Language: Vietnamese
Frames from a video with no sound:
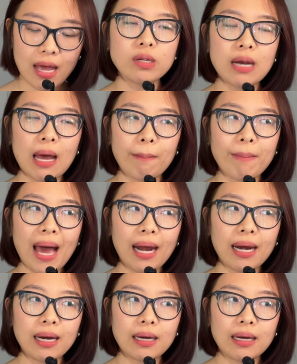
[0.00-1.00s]
Ví dụ như là
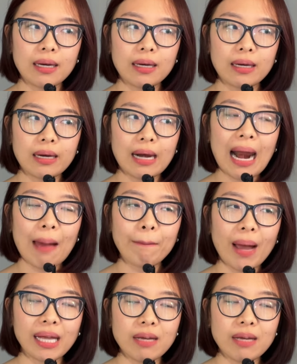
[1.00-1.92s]
bạn làm